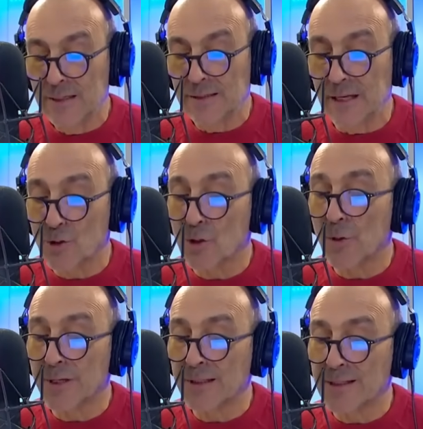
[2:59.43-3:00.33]
de la
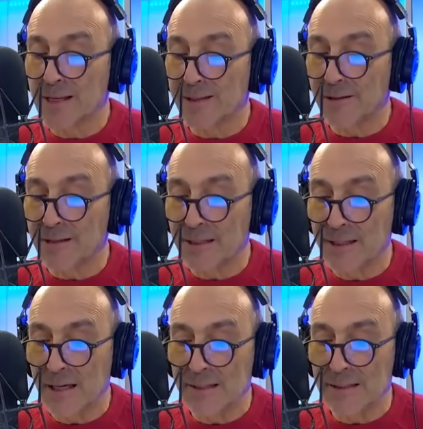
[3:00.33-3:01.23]
zona oriente esa
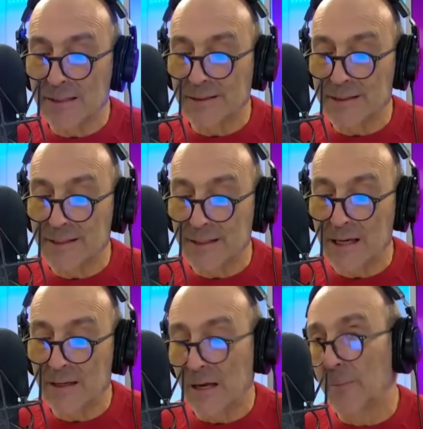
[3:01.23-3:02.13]
entrevista. En la
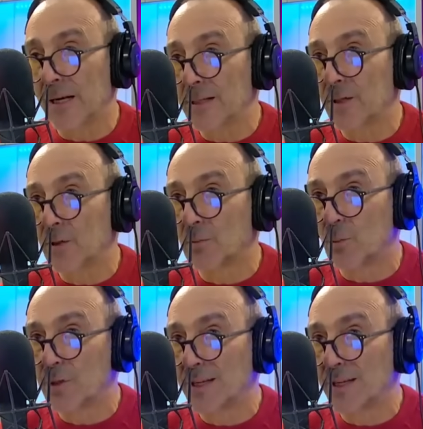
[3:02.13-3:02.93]
tercera aparece con mucha